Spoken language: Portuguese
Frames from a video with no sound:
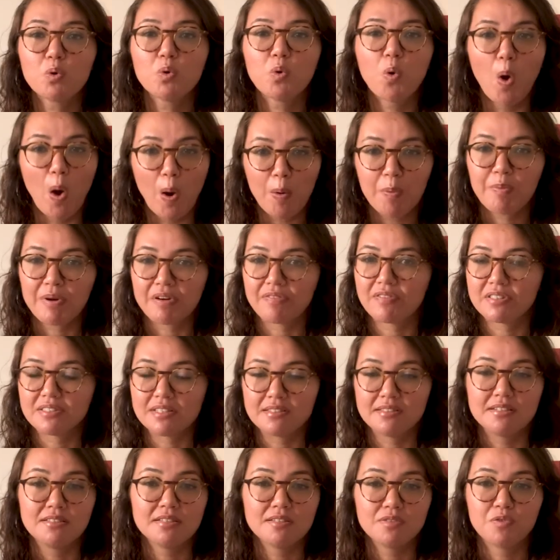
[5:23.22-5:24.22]
o corpo para fazer
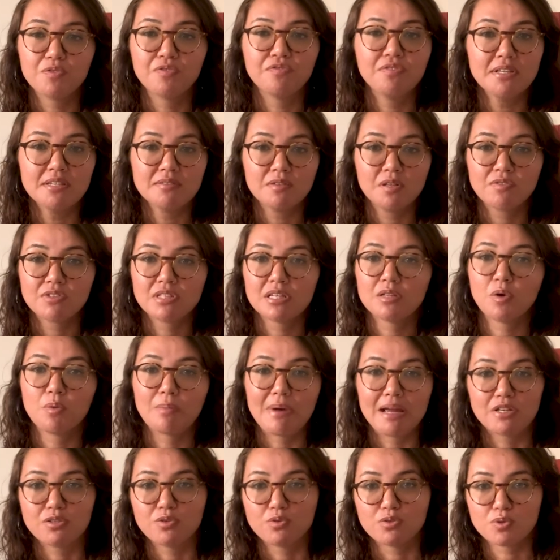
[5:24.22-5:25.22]
exercício físico, você não
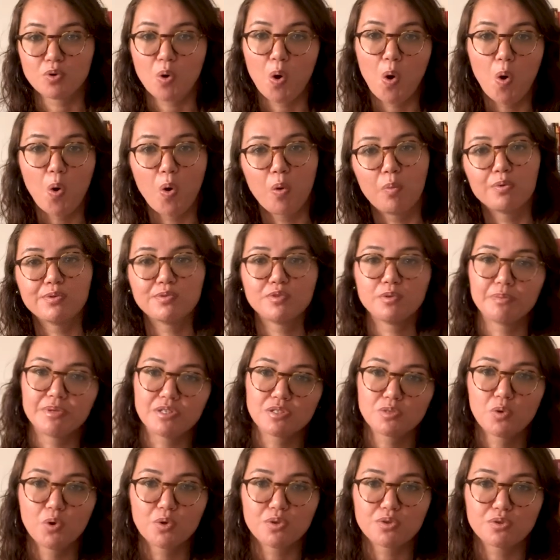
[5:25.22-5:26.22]
mexe os ombros, o
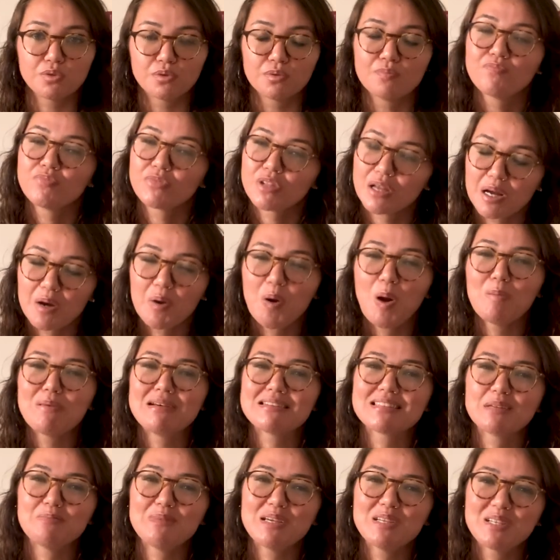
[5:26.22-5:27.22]
pescoço?
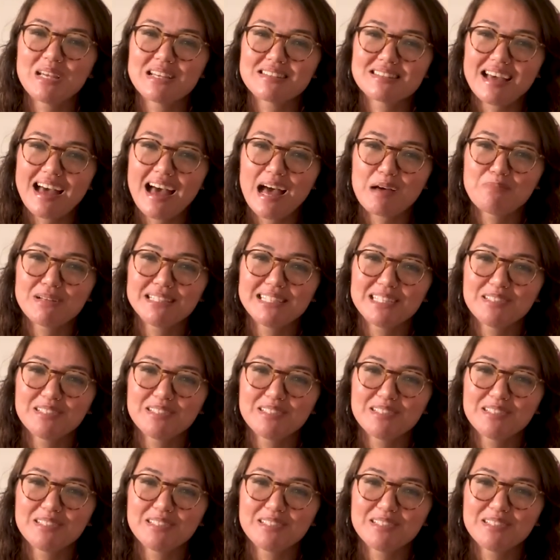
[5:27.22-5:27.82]
Começa a mexer essa raba